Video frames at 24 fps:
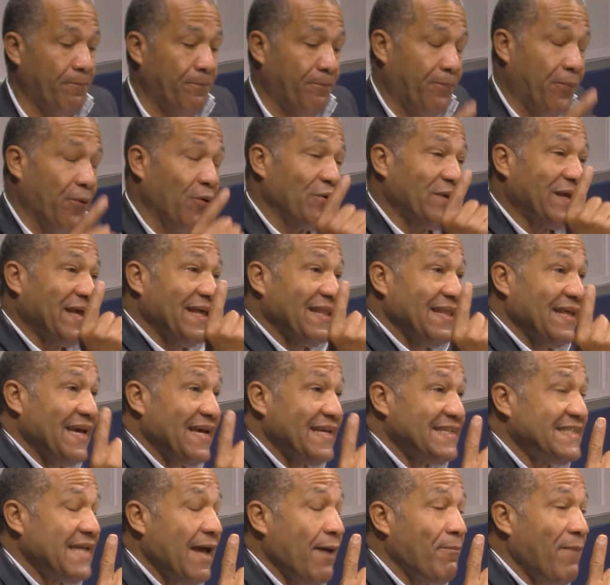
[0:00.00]
porque de
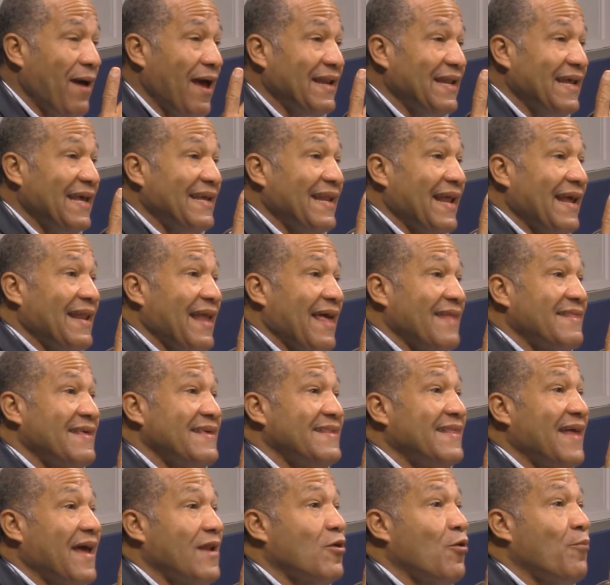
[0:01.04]
esa manera la
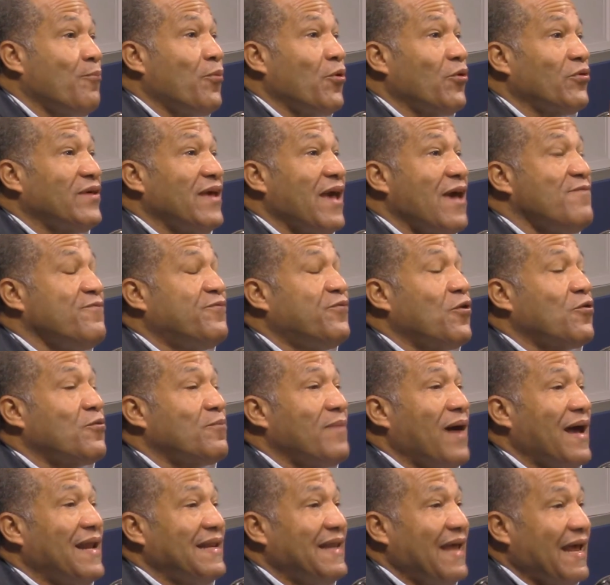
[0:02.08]
DIDA no podía
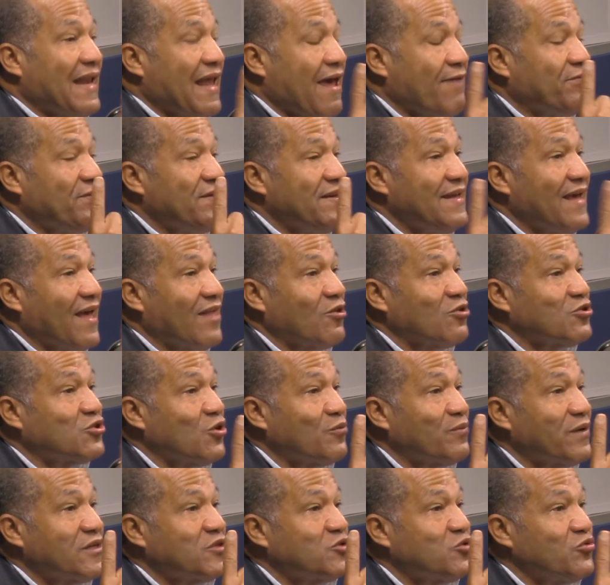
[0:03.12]
informarle al afiliado
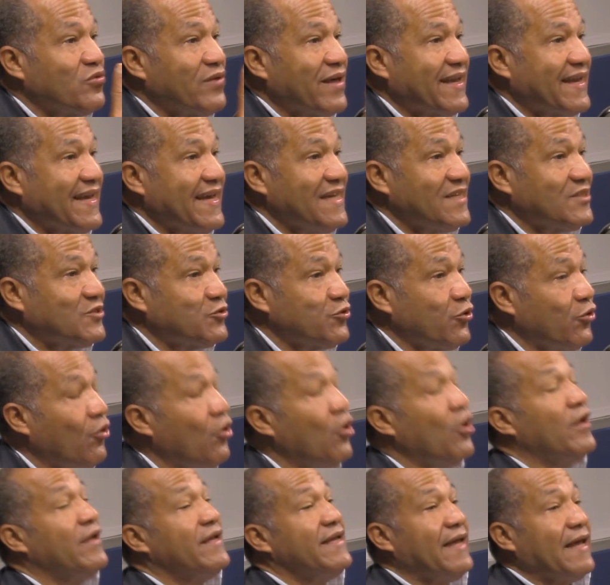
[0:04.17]
sobre su derecho
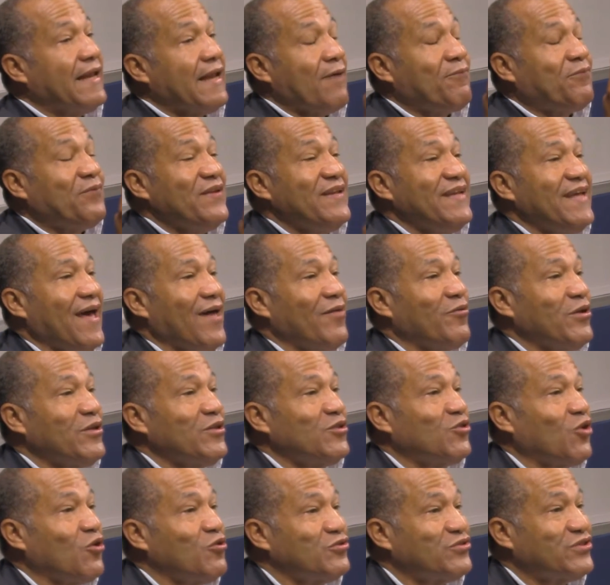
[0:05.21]
y el afiliado
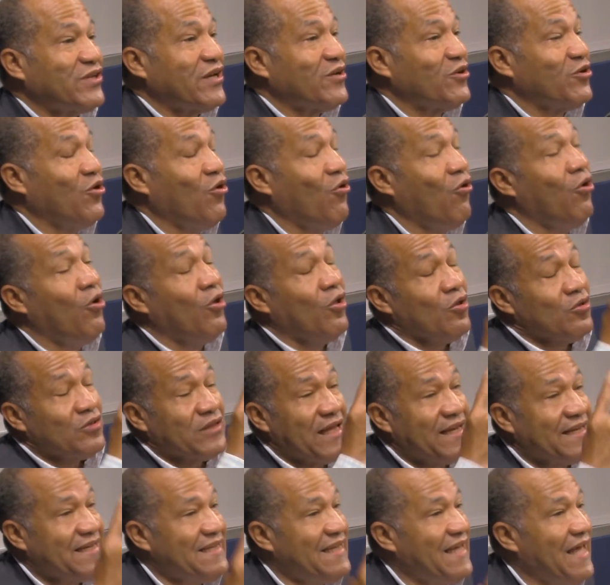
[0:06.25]
entonces no
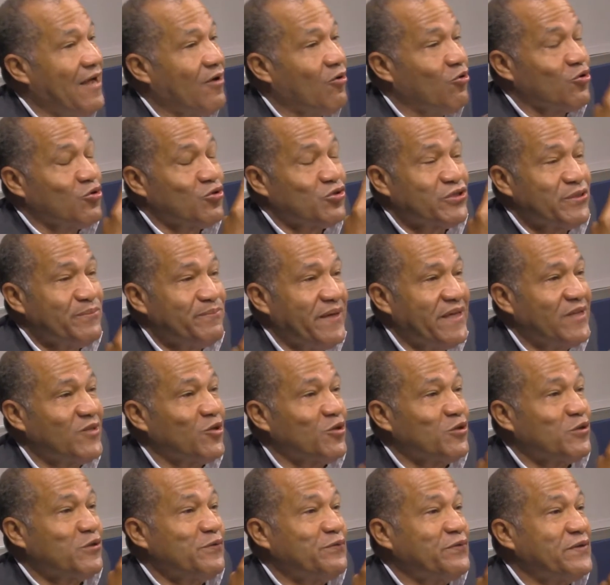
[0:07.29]
tenía
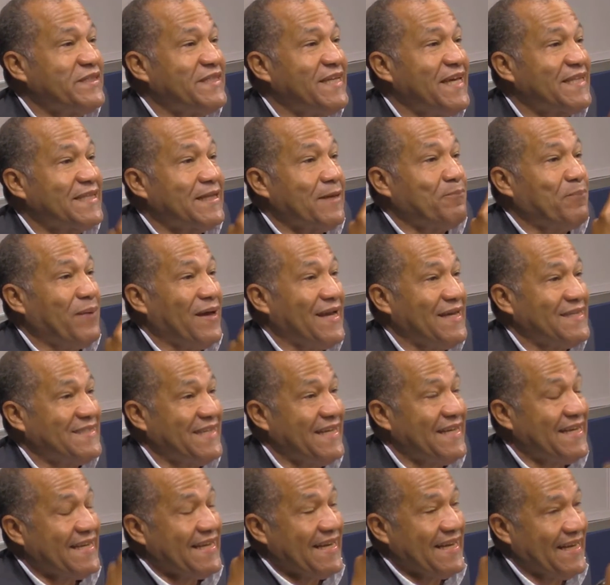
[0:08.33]
conocimiento suficiente para
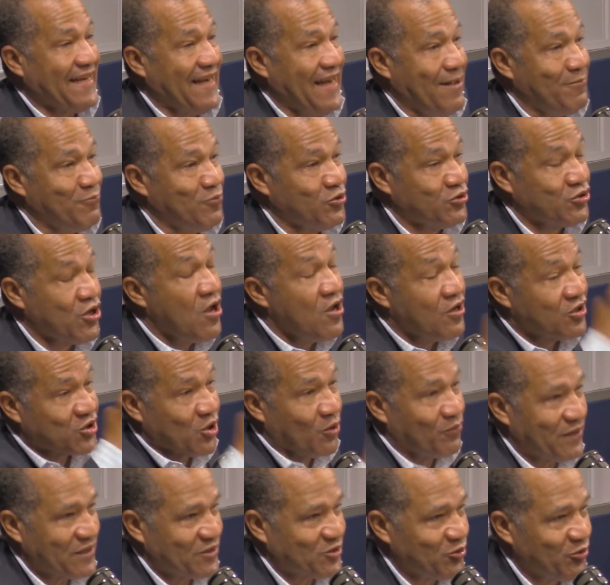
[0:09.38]
hacer reclamos
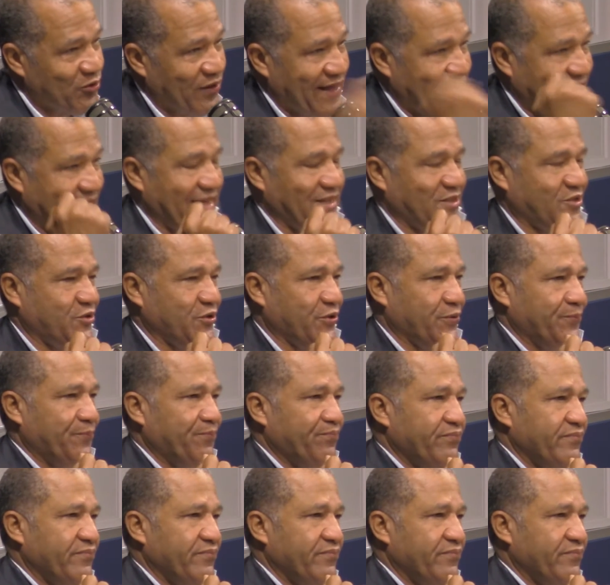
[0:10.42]
sobre su derecho.